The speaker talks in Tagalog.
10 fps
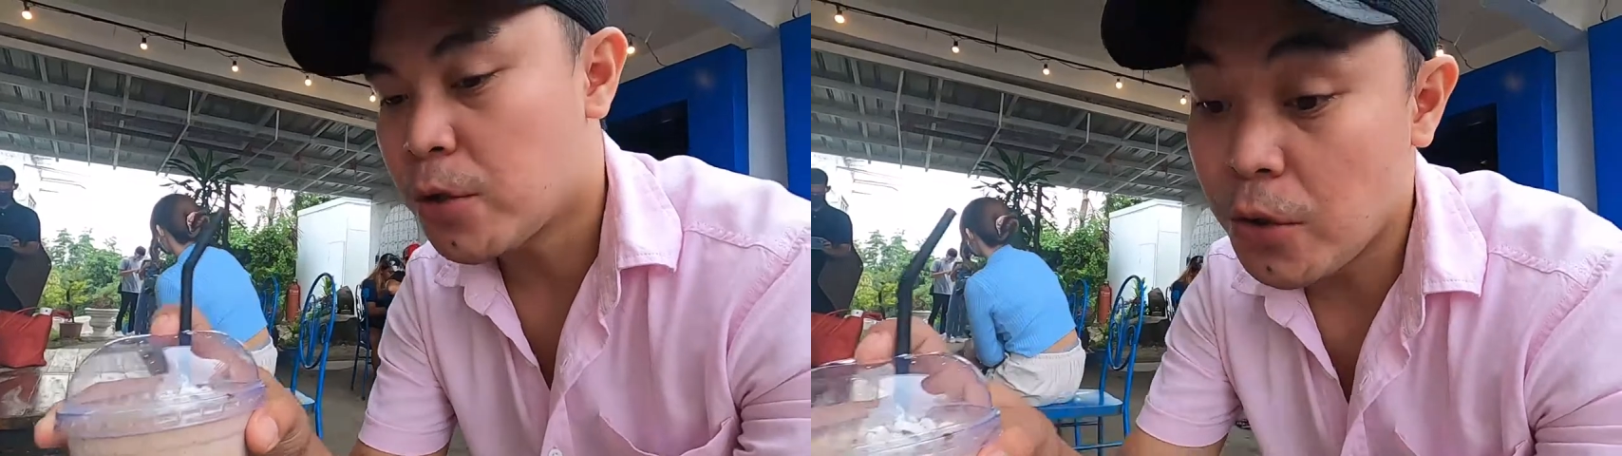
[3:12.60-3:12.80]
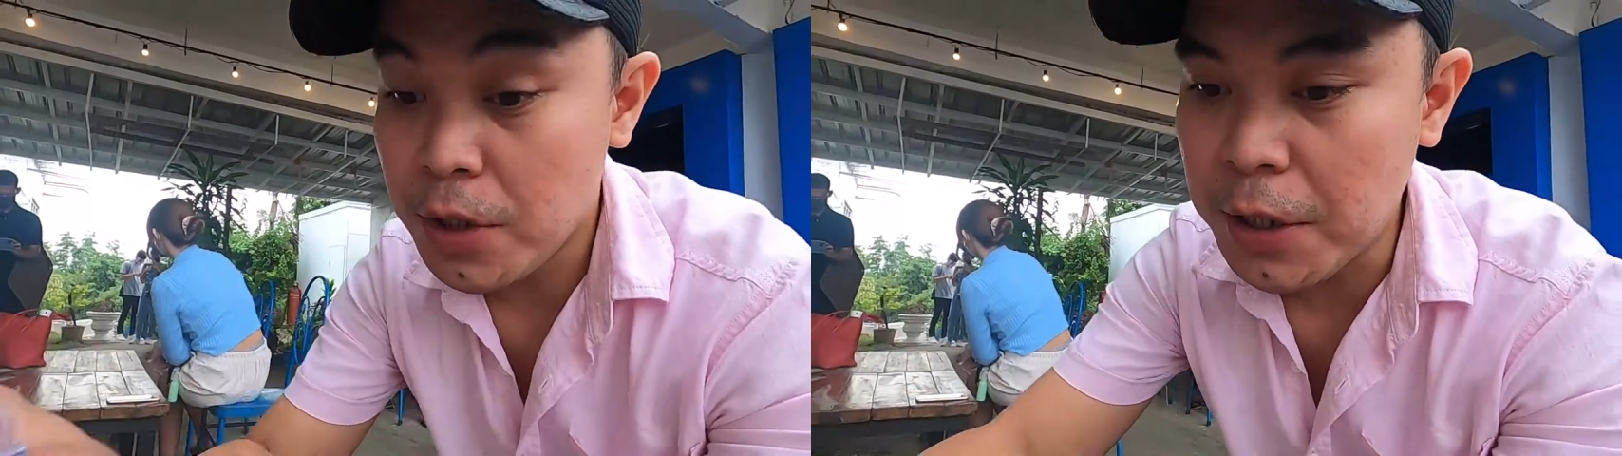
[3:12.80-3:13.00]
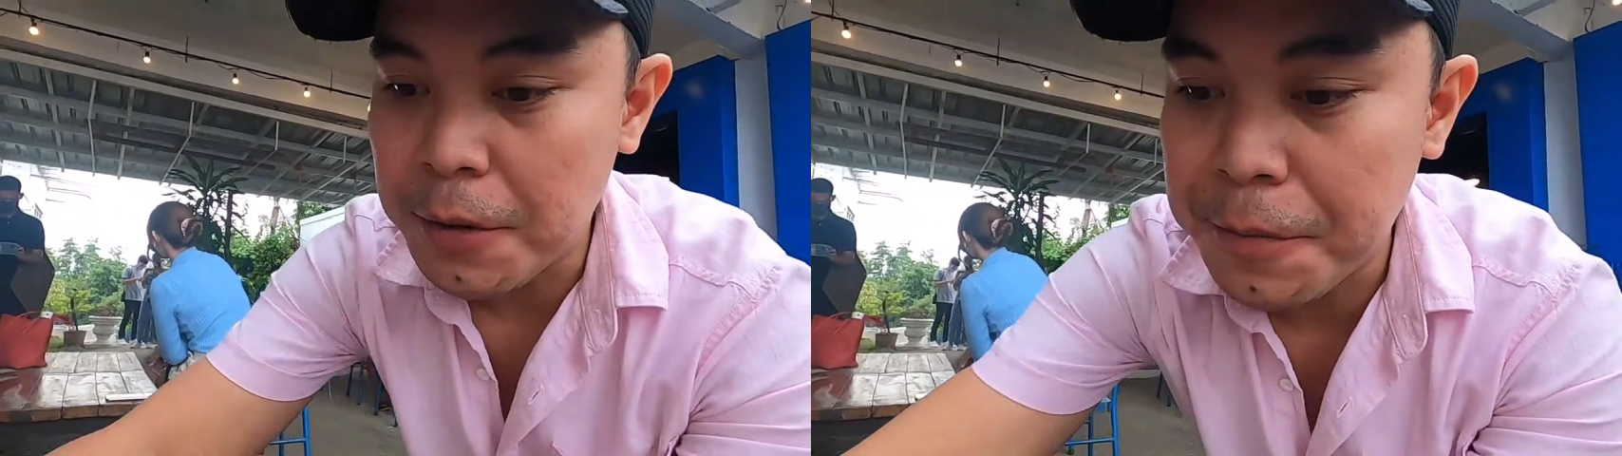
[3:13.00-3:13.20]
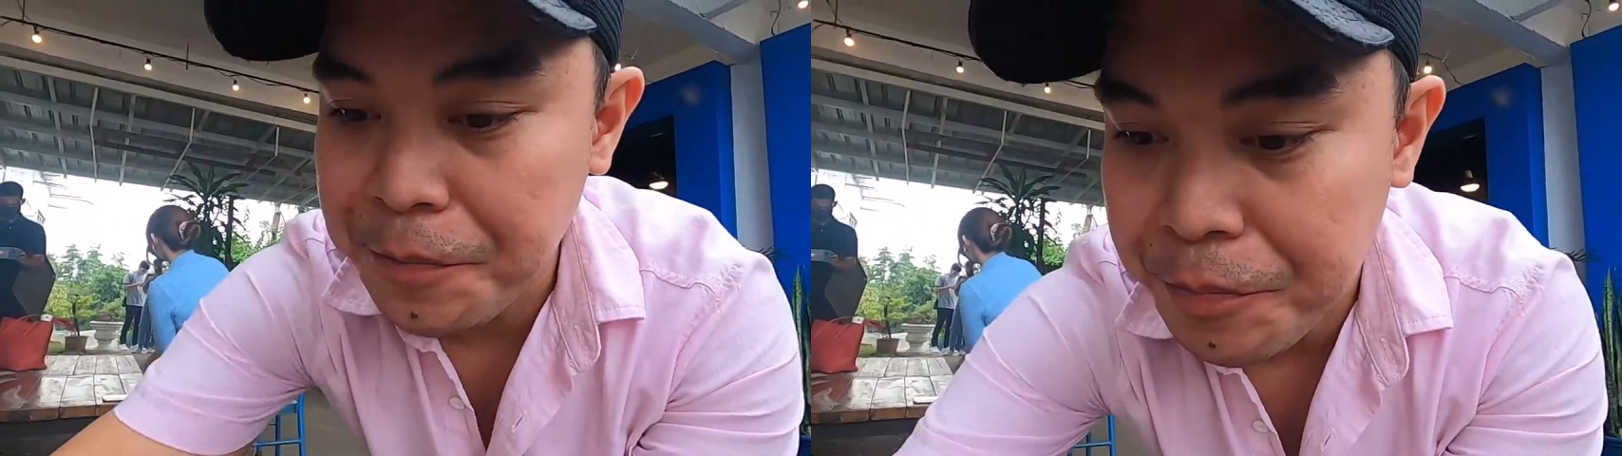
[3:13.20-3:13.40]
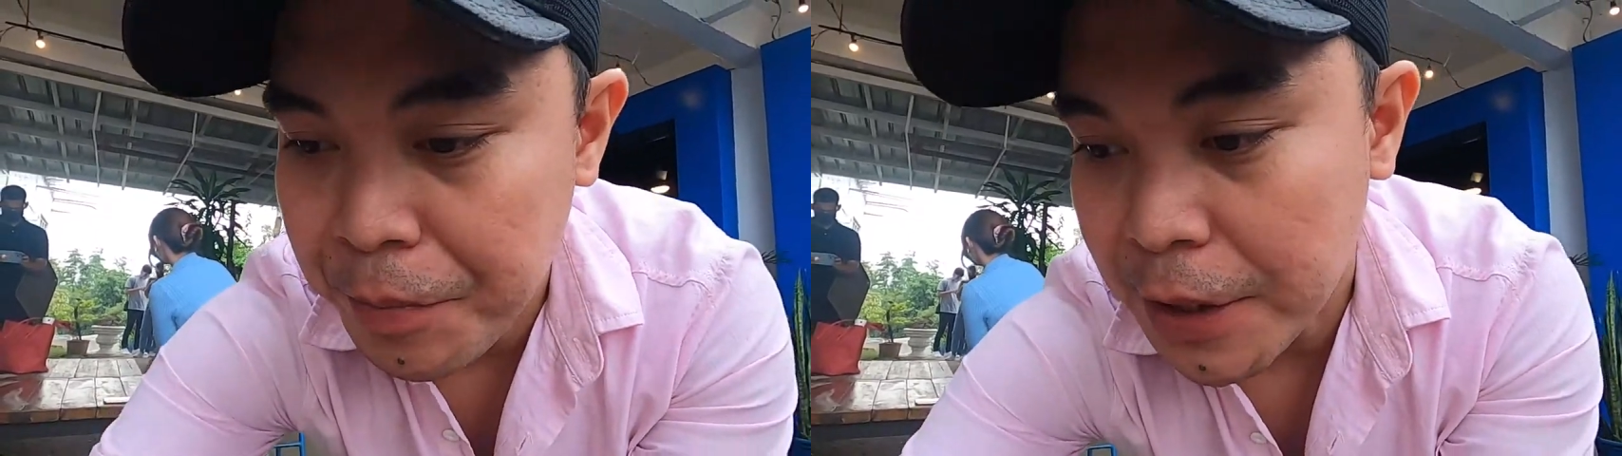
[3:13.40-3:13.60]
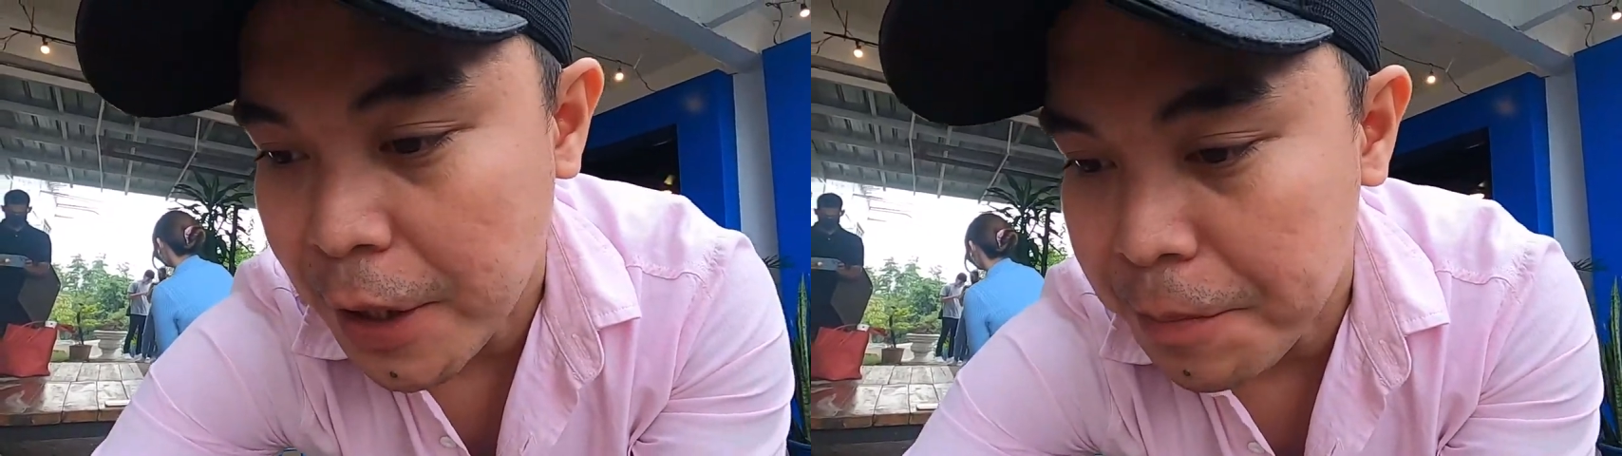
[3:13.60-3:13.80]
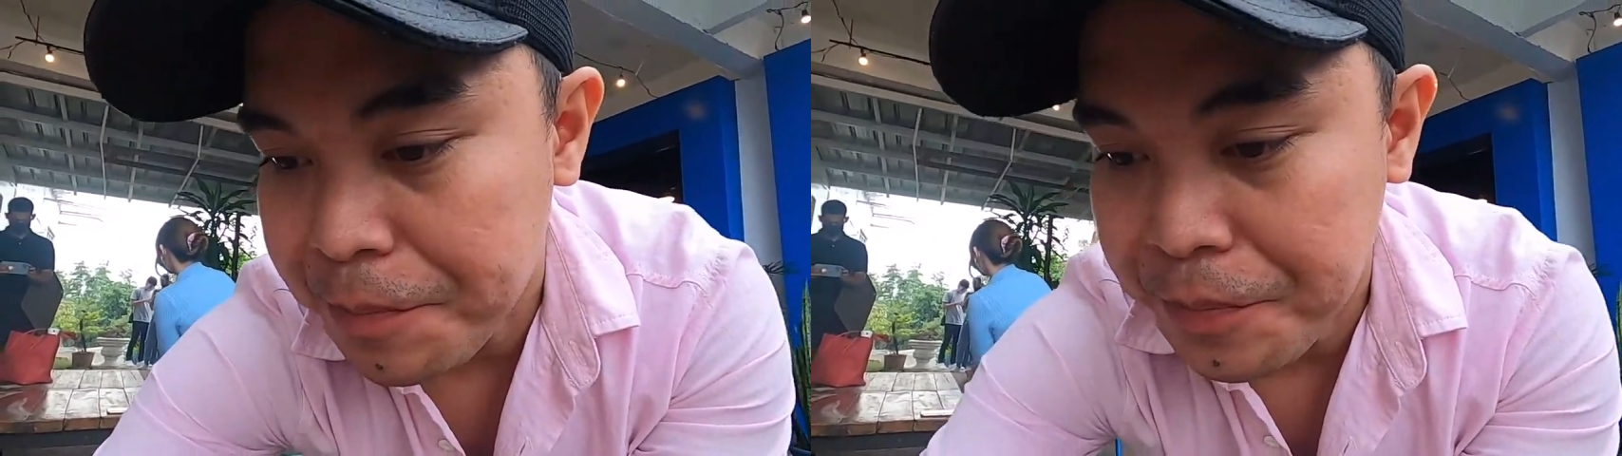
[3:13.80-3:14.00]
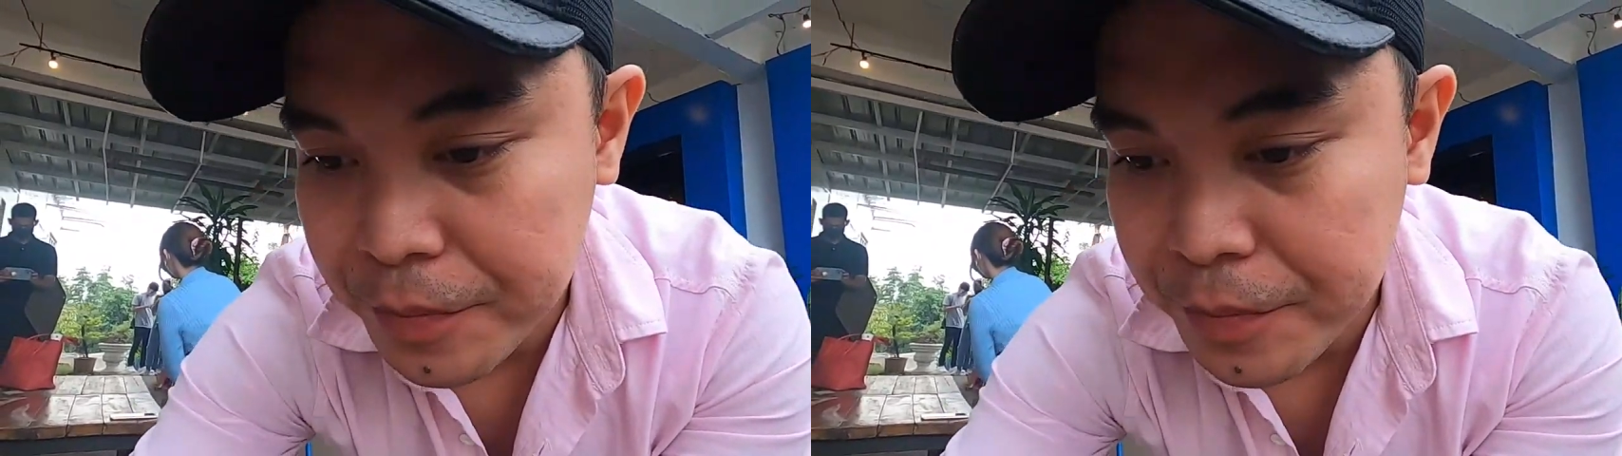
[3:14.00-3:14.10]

solid masarap